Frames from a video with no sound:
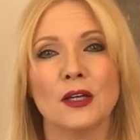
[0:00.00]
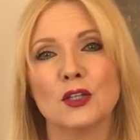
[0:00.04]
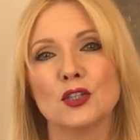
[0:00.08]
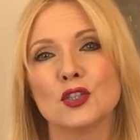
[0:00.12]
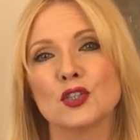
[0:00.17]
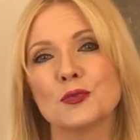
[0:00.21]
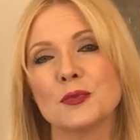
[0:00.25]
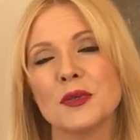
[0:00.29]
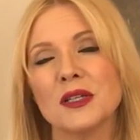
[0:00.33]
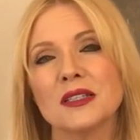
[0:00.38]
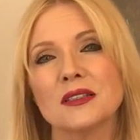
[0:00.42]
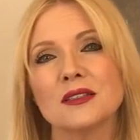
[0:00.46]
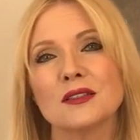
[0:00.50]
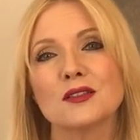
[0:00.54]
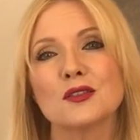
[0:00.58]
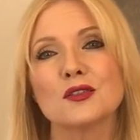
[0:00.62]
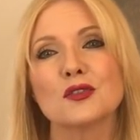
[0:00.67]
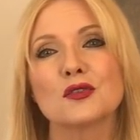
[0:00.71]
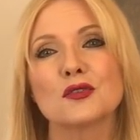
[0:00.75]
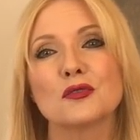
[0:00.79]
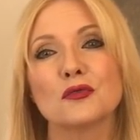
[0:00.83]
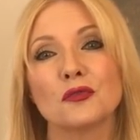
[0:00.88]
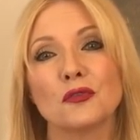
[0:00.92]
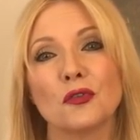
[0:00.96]

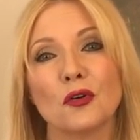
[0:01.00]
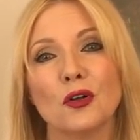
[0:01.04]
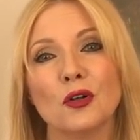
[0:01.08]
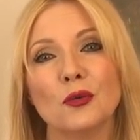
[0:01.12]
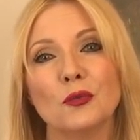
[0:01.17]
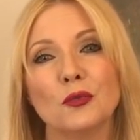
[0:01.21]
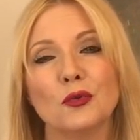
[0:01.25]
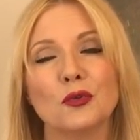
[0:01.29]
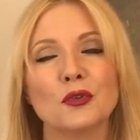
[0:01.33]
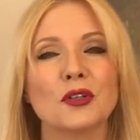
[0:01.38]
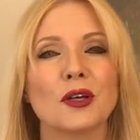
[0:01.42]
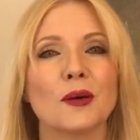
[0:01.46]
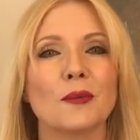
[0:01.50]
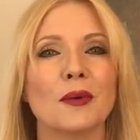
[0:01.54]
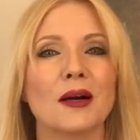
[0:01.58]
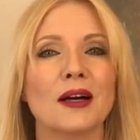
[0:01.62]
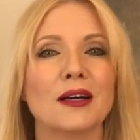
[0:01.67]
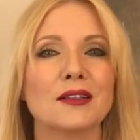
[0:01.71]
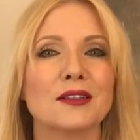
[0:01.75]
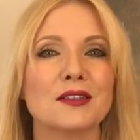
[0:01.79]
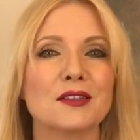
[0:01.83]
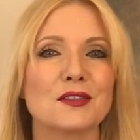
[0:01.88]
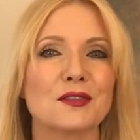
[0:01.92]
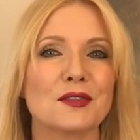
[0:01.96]
Spätestens zu Vollmond am
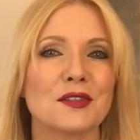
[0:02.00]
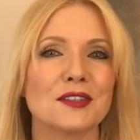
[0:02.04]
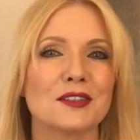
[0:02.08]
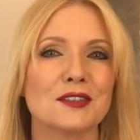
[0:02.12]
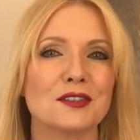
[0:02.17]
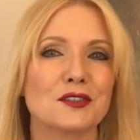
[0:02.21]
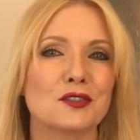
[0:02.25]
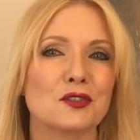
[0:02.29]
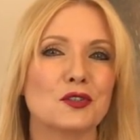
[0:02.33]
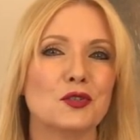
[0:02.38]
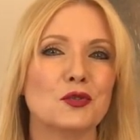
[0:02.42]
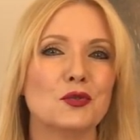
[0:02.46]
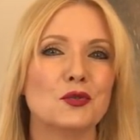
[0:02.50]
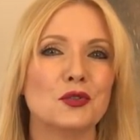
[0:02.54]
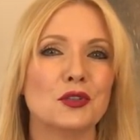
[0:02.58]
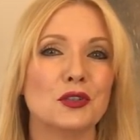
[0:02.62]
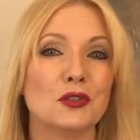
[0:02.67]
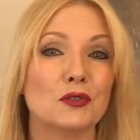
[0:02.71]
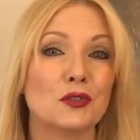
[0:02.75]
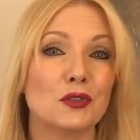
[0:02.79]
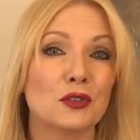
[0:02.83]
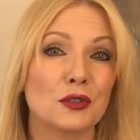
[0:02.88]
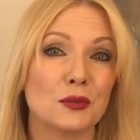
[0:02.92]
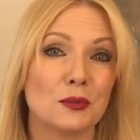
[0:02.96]
28.
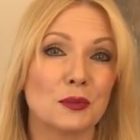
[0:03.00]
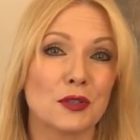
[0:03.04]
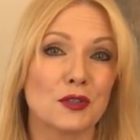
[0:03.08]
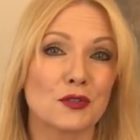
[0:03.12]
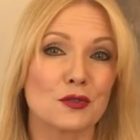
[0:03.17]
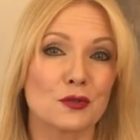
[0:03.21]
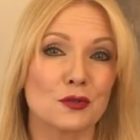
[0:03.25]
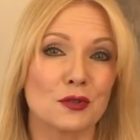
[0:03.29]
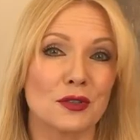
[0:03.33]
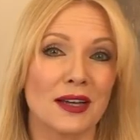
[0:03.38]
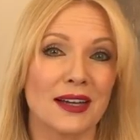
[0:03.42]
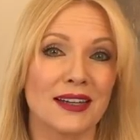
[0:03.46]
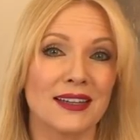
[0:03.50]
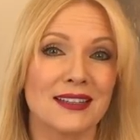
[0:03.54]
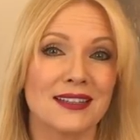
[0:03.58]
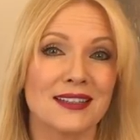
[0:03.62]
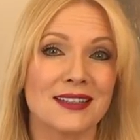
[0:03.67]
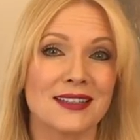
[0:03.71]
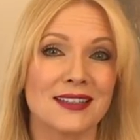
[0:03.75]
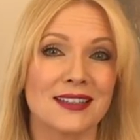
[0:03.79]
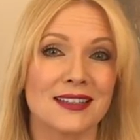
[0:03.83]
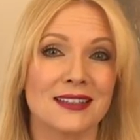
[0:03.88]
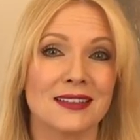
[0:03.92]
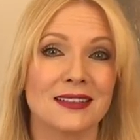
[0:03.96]
Juni wird die Person
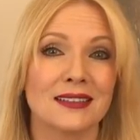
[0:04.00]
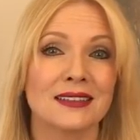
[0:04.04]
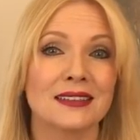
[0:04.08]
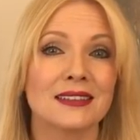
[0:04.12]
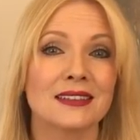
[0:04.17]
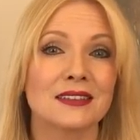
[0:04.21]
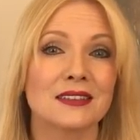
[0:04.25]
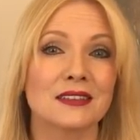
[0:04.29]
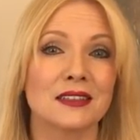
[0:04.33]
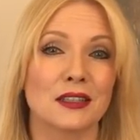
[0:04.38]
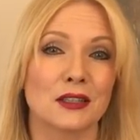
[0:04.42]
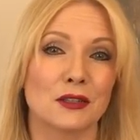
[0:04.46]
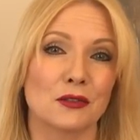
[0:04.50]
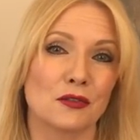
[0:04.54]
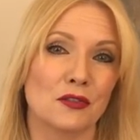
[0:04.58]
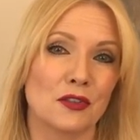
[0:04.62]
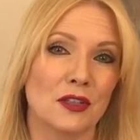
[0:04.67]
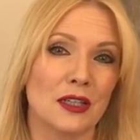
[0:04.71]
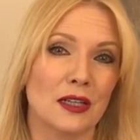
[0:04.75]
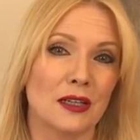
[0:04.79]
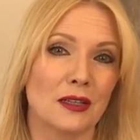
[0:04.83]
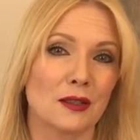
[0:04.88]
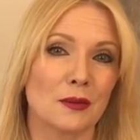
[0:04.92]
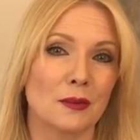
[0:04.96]
einsehen, dass sie einen
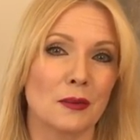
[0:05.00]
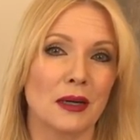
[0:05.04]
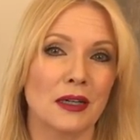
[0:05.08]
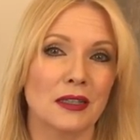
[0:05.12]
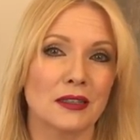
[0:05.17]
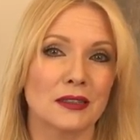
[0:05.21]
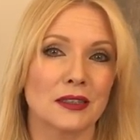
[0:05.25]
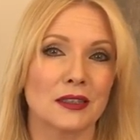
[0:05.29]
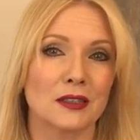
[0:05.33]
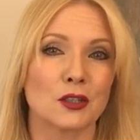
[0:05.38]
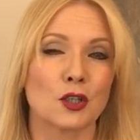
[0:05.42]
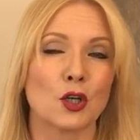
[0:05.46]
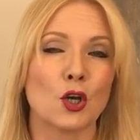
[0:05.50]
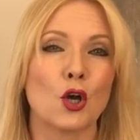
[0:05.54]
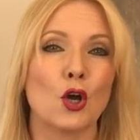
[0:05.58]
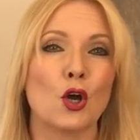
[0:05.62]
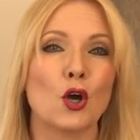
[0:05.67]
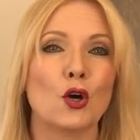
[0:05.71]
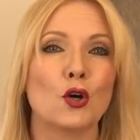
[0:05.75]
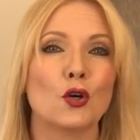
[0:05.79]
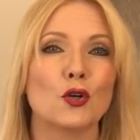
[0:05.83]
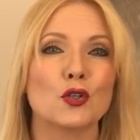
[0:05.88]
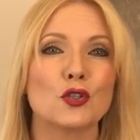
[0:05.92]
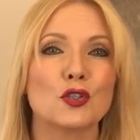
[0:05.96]
Fehler gemacht hat
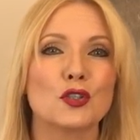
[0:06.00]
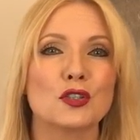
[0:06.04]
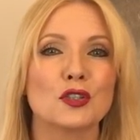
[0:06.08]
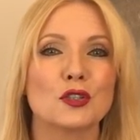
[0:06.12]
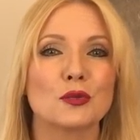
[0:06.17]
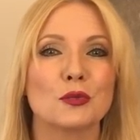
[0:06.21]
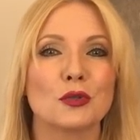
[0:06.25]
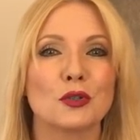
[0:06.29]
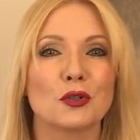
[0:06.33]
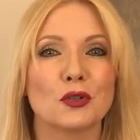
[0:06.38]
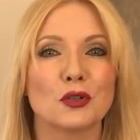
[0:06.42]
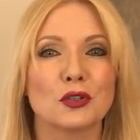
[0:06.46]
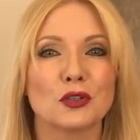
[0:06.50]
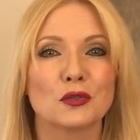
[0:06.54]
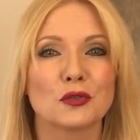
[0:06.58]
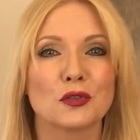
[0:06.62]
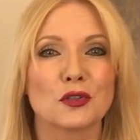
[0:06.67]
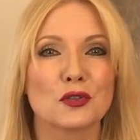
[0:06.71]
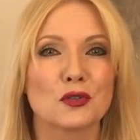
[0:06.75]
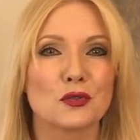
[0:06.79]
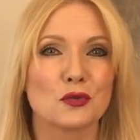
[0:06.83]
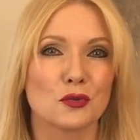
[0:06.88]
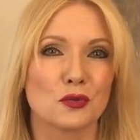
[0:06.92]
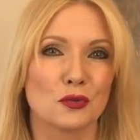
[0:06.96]
und sich mit euch
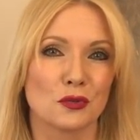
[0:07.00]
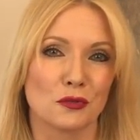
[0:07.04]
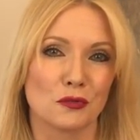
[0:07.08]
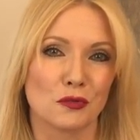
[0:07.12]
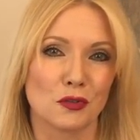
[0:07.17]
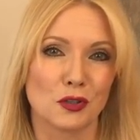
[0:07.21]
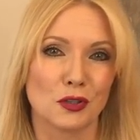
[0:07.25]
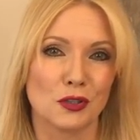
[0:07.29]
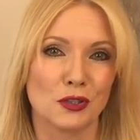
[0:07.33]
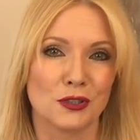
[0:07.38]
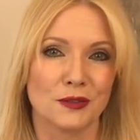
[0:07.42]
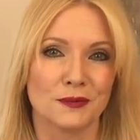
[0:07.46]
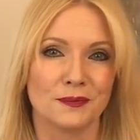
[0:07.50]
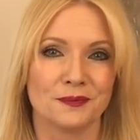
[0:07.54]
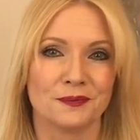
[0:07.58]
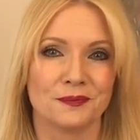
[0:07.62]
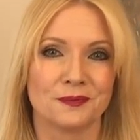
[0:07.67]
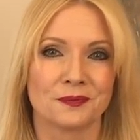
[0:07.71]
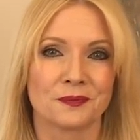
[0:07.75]
versöhnen wollen.